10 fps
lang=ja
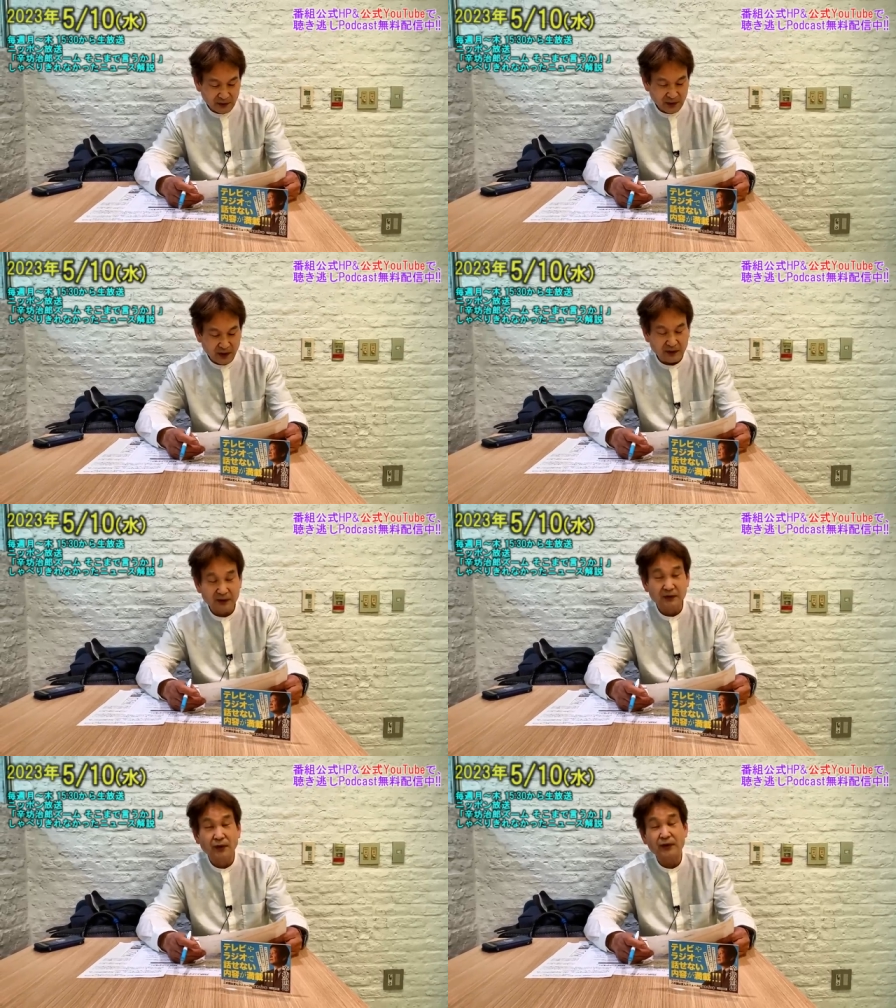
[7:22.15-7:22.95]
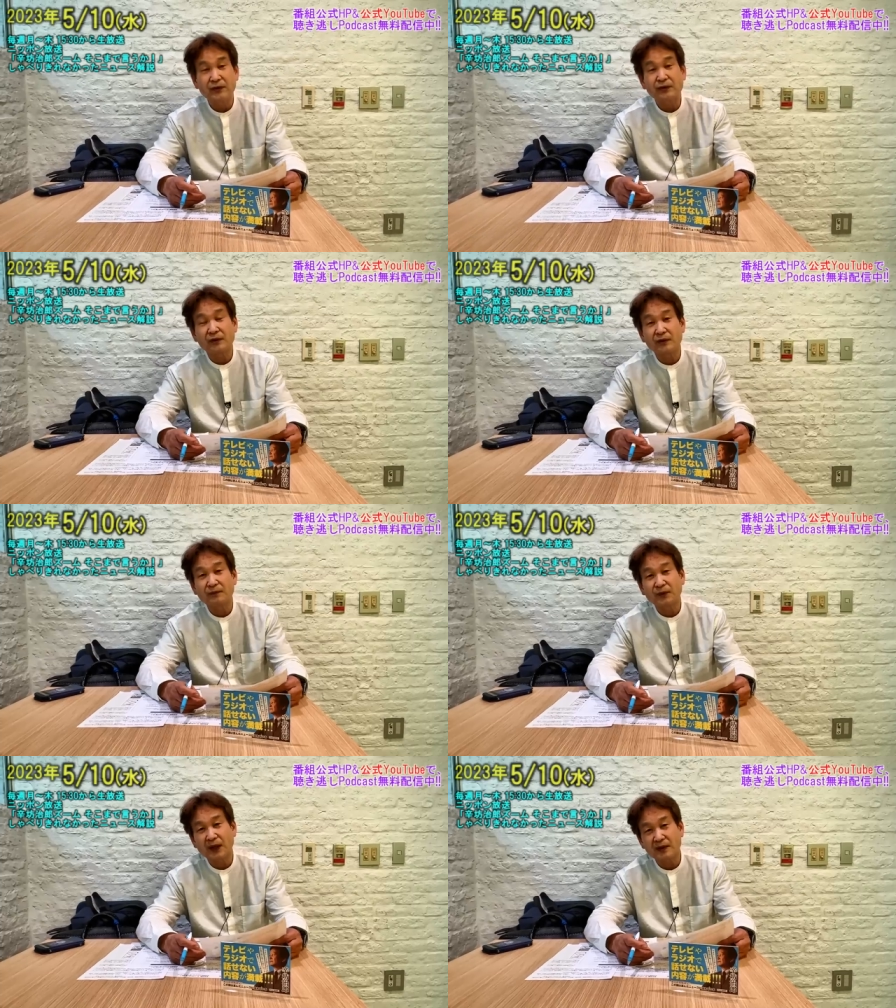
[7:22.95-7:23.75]
とにかくすごい勢いで日
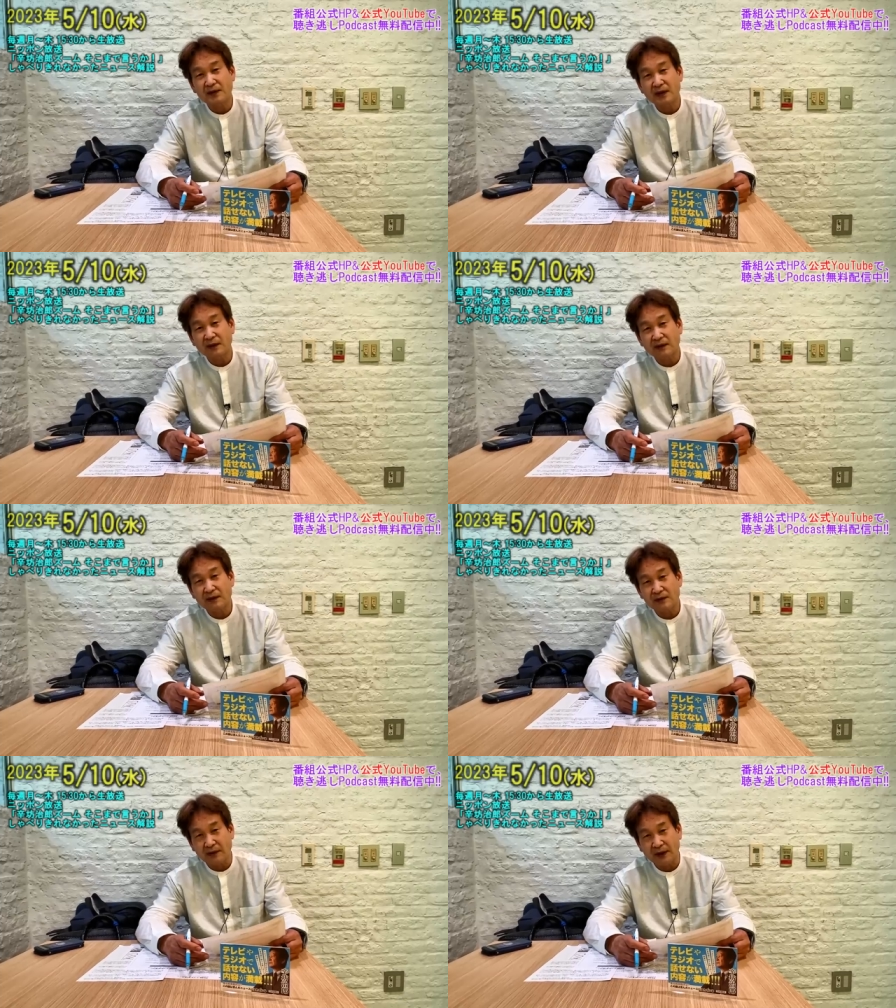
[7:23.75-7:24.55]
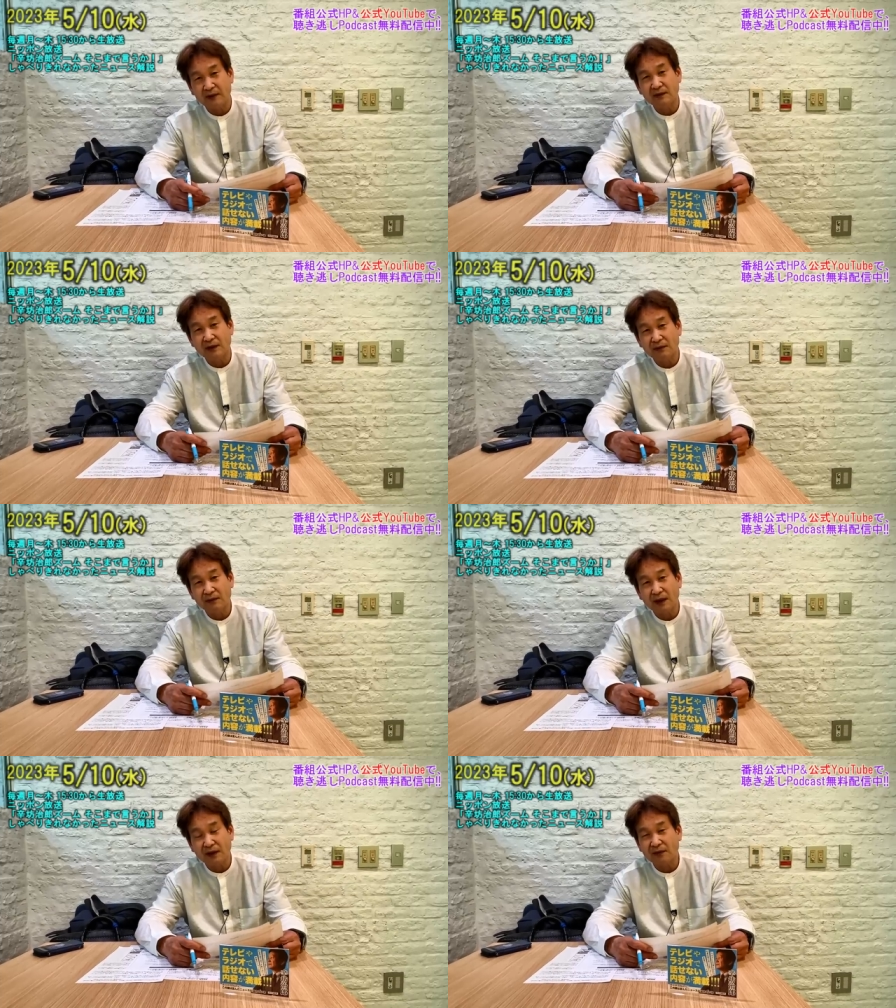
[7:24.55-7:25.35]
本の犯罪件数は減ってる
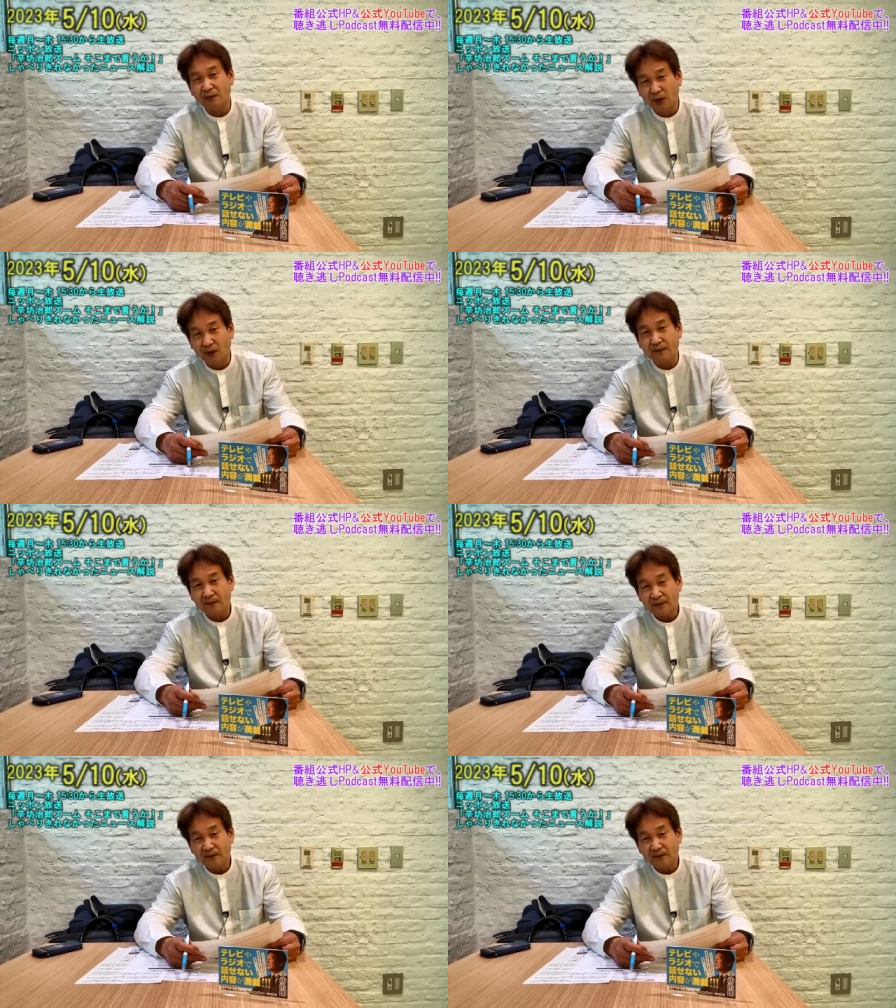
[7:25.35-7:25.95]
んだけども、